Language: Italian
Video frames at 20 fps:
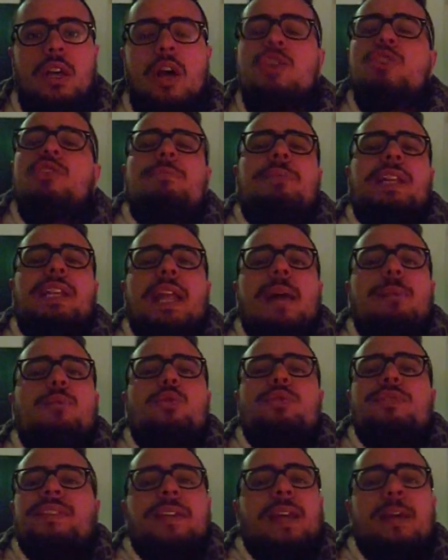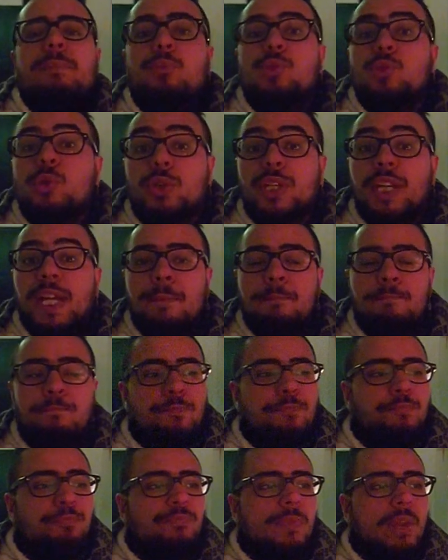Oggi parliamo di
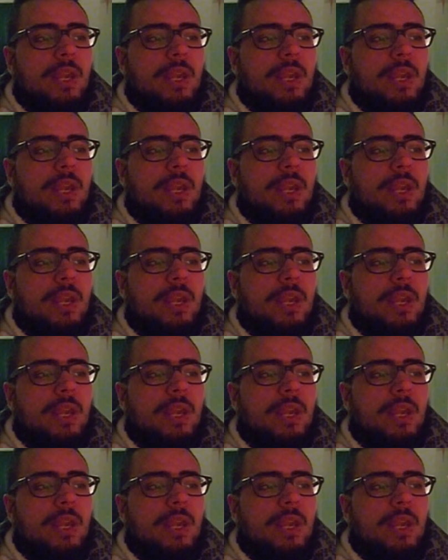amore.